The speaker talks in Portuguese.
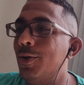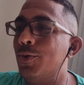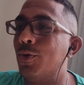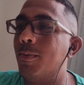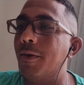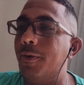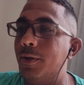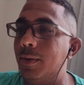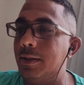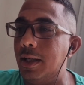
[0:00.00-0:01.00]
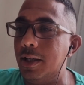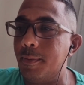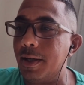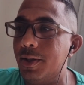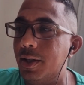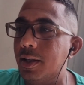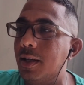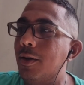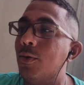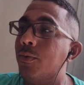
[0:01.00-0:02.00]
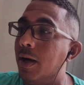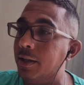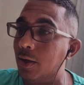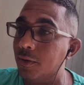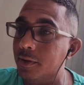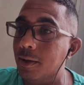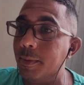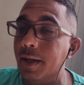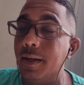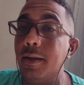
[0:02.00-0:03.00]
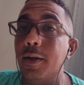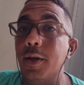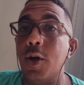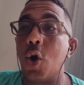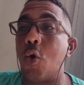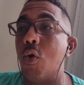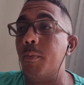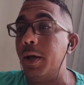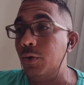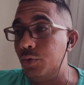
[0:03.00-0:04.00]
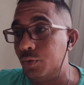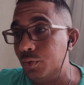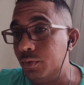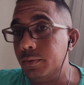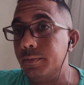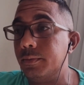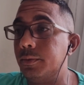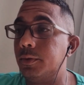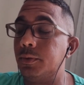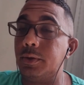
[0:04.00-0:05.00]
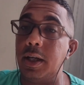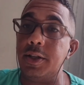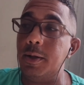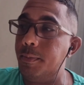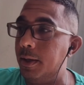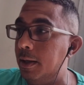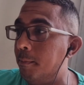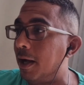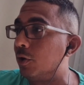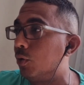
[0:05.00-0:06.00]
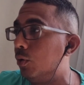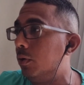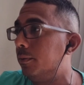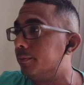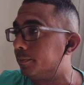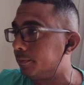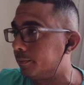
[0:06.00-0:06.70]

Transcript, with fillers: Juba fez uma excelente partida, o Wagner Love também. Com menos um, o Sergipe empatou.